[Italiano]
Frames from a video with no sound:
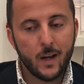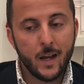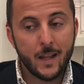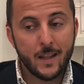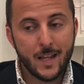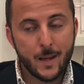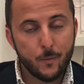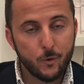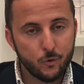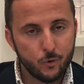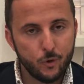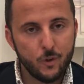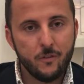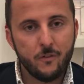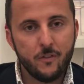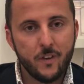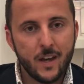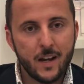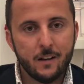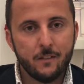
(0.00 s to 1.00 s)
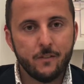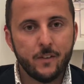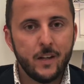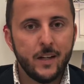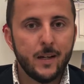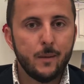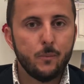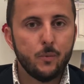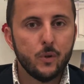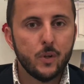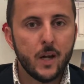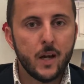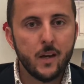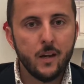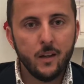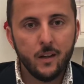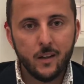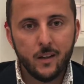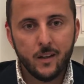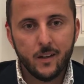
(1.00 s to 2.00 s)
e andiamo solo in fiera a fare
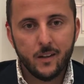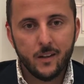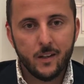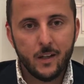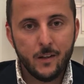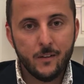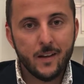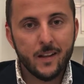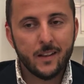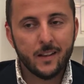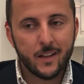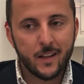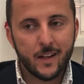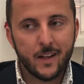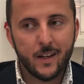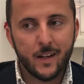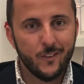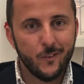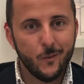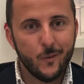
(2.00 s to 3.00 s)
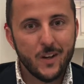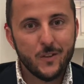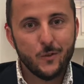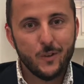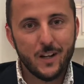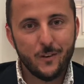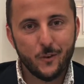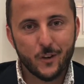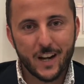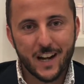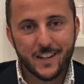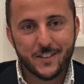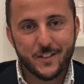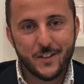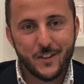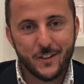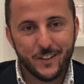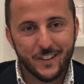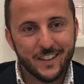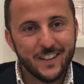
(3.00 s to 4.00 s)
campionari, diventa quasi un
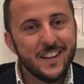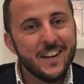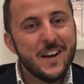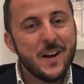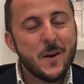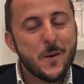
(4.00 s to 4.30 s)
lavoraccio,